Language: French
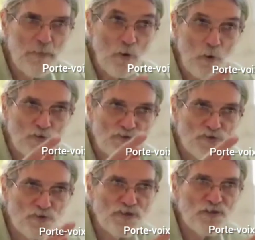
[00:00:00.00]
c'est pas
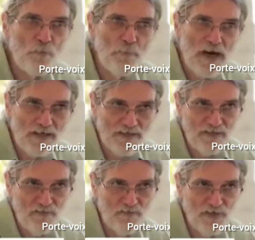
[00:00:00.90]
cautionner le
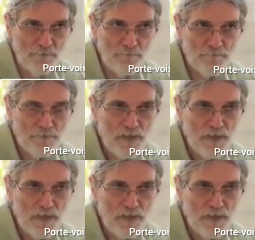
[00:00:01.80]
mal qu'il fait.